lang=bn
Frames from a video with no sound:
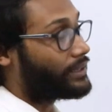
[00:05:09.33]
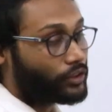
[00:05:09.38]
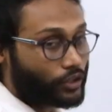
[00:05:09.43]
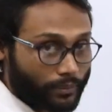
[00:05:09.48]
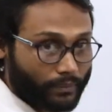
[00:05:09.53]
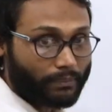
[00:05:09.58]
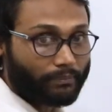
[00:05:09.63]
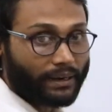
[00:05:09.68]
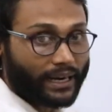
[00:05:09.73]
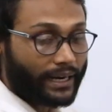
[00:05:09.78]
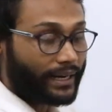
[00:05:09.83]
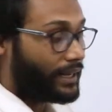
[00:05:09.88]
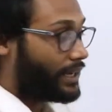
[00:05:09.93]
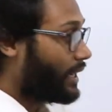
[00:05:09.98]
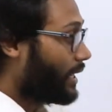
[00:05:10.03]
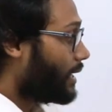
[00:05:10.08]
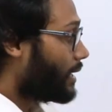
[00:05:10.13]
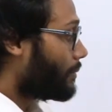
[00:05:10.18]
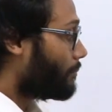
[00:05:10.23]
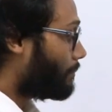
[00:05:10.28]
মাধ্যমে বাইরে
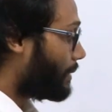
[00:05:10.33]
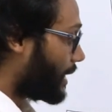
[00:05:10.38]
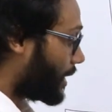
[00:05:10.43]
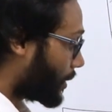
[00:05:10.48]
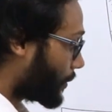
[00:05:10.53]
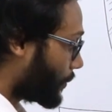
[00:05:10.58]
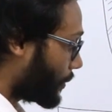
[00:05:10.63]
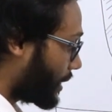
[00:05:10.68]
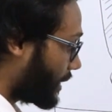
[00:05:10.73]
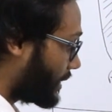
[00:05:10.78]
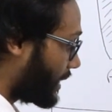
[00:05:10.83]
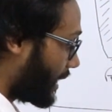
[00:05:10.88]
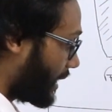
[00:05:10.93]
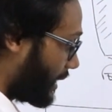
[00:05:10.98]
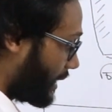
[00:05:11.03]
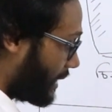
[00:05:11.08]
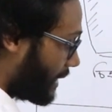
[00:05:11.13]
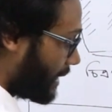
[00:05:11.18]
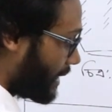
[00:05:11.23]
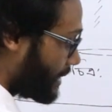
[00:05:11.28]
বের করে দেয়
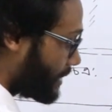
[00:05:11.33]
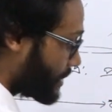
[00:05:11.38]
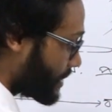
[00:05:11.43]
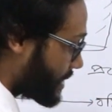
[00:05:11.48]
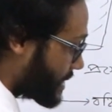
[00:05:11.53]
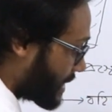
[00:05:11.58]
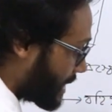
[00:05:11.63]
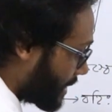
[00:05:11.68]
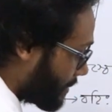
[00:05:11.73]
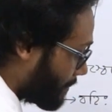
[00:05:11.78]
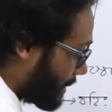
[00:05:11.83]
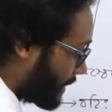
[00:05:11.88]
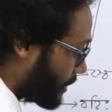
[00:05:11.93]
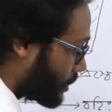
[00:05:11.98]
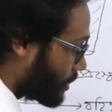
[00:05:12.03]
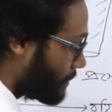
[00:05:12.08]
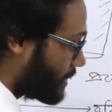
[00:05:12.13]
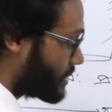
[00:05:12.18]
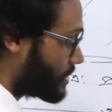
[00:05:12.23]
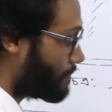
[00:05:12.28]
এই লেন্টিসেলের
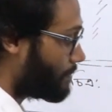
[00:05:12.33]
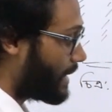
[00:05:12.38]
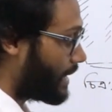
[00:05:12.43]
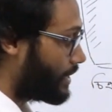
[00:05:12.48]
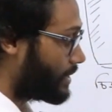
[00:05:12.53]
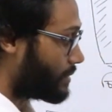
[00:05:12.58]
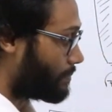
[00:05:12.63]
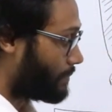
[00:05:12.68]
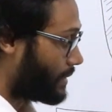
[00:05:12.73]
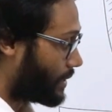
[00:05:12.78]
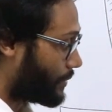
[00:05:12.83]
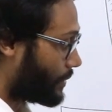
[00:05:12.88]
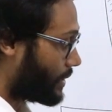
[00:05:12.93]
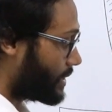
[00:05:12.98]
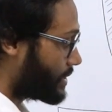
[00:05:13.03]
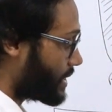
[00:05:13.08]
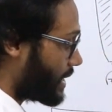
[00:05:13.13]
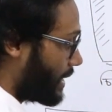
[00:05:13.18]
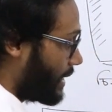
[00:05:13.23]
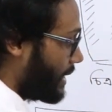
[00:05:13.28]
মাধ্যমে যে পানিটা বের
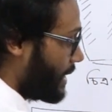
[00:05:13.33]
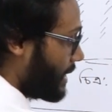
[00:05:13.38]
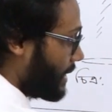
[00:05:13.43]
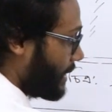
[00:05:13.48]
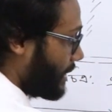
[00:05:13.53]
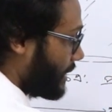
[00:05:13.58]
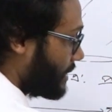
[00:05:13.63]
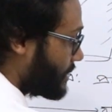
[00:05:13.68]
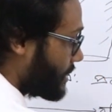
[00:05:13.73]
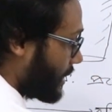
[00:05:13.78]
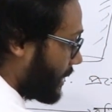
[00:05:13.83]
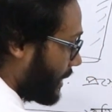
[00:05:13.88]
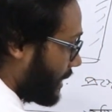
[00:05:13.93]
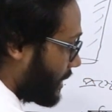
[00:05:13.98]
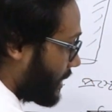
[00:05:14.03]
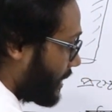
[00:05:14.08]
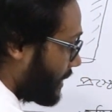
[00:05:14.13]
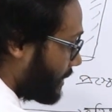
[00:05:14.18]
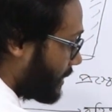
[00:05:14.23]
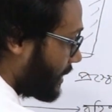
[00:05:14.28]
হয়ে যায় এই যে
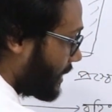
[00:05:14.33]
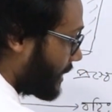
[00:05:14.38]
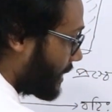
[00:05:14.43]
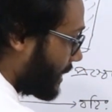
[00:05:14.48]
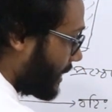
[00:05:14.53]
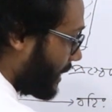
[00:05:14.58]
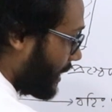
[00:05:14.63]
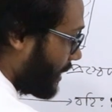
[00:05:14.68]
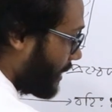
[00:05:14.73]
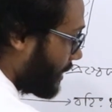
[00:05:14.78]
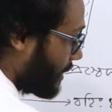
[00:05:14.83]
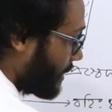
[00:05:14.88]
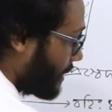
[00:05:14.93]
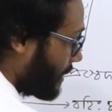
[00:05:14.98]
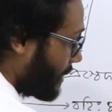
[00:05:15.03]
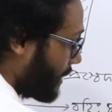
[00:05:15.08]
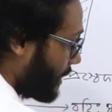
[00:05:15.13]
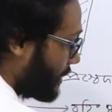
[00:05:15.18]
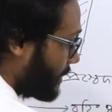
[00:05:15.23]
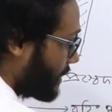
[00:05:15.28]
এইখান থেকে
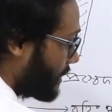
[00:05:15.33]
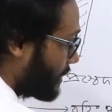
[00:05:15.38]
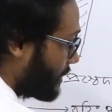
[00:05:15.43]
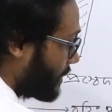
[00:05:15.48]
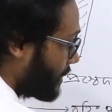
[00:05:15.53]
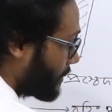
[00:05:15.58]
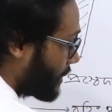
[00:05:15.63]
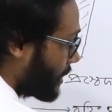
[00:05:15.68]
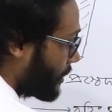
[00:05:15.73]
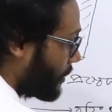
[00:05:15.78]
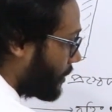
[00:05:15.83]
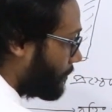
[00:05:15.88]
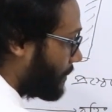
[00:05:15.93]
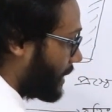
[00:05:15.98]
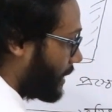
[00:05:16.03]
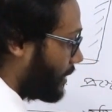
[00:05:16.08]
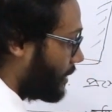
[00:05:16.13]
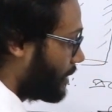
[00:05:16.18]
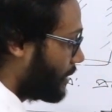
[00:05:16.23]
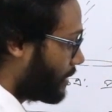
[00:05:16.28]
এদিক দিয়ে কি
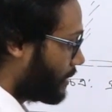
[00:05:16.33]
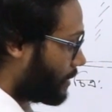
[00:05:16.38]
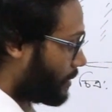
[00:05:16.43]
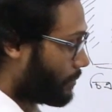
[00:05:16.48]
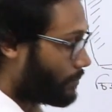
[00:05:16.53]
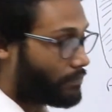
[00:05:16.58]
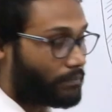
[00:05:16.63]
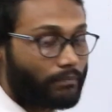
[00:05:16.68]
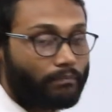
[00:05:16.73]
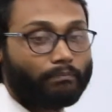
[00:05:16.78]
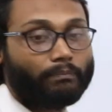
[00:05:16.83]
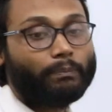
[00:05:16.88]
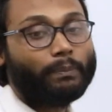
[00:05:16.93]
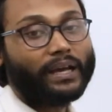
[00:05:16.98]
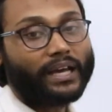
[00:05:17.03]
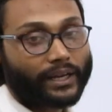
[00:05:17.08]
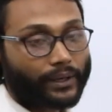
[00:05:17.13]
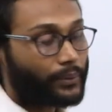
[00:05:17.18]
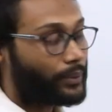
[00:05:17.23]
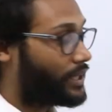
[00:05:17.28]
হবে
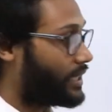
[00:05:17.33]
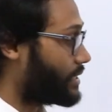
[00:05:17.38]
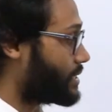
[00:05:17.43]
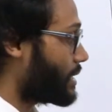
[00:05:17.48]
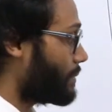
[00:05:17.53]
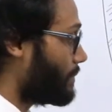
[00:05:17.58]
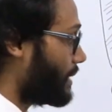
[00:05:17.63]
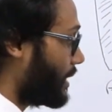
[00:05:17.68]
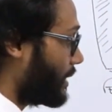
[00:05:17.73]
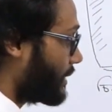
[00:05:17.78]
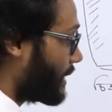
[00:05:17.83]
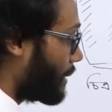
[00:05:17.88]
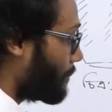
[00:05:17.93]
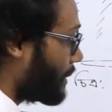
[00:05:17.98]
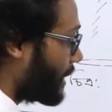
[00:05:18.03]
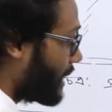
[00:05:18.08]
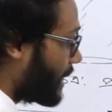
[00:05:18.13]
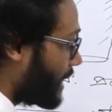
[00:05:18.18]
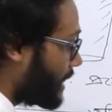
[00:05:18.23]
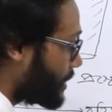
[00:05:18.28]
বের হয়ে যাবে তার
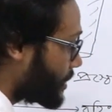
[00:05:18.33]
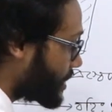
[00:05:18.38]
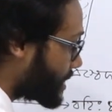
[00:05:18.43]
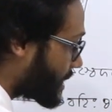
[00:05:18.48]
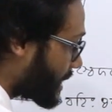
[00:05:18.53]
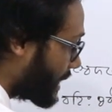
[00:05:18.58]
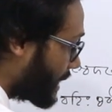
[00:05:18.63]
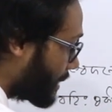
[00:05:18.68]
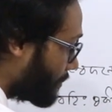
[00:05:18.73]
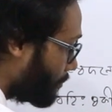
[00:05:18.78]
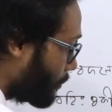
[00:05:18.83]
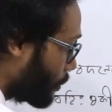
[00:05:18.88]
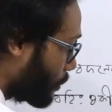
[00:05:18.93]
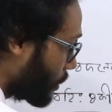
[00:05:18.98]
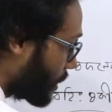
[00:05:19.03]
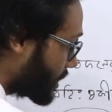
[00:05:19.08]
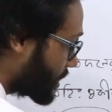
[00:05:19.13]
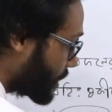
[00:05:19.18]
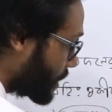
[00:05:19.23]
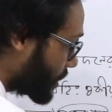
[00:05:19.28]
মানে লেন্টিসেলের
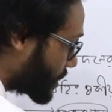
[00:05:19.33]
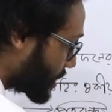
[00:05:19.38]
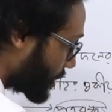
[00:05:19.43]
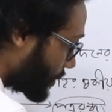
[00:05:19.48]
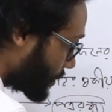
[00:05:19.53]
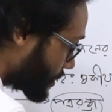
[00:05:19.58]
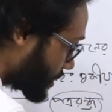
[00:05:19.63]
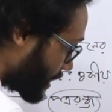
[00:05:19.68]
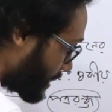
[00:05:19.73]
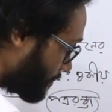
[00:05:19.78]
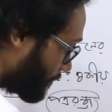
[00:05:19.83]
মূল জিনিসটা হচ্ছে